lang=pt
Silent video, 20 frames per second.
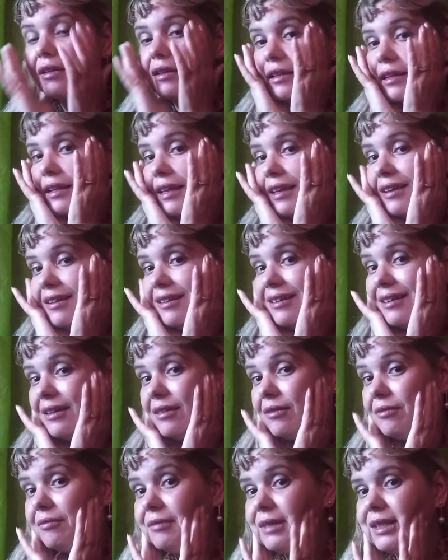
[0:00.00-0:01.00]
né?
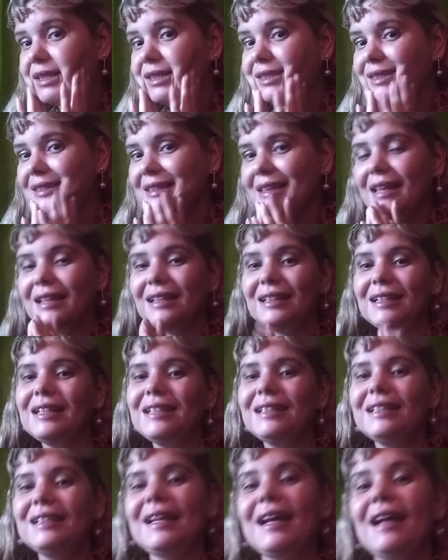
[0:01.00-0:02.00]
Macia e
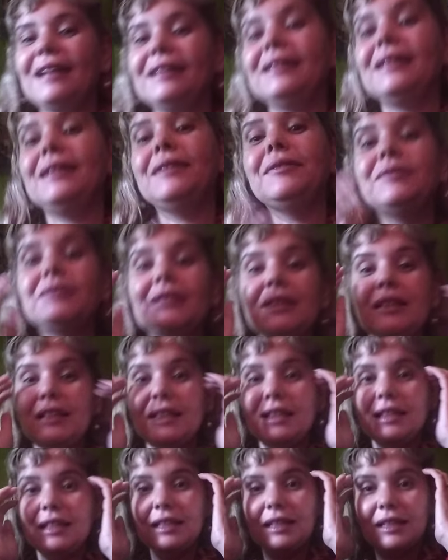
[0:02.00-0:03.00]
delicada.
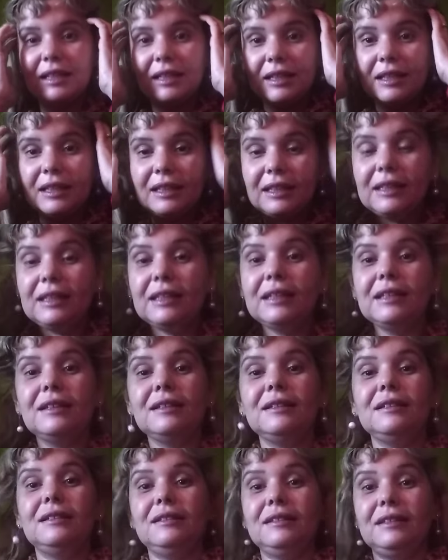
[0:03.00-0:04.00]
E,
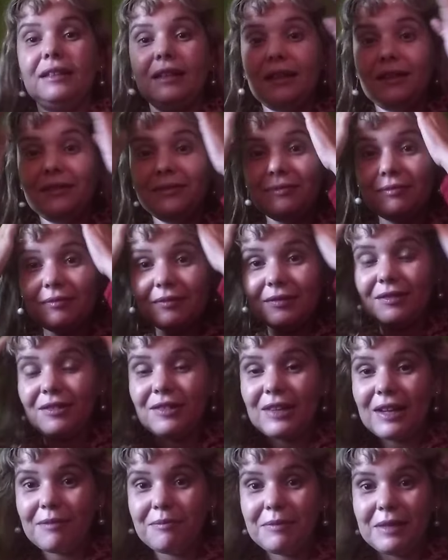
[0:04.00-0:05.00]
né? E o
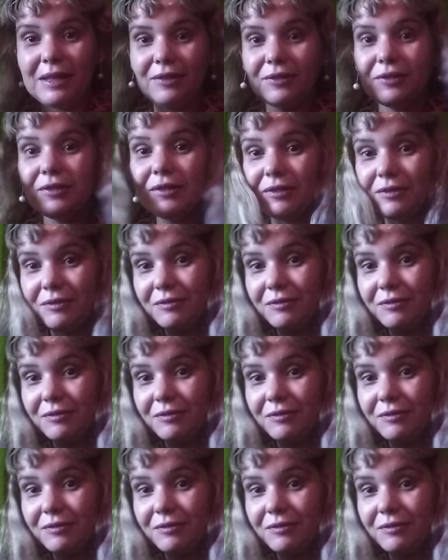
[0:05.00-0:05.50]
cabelo,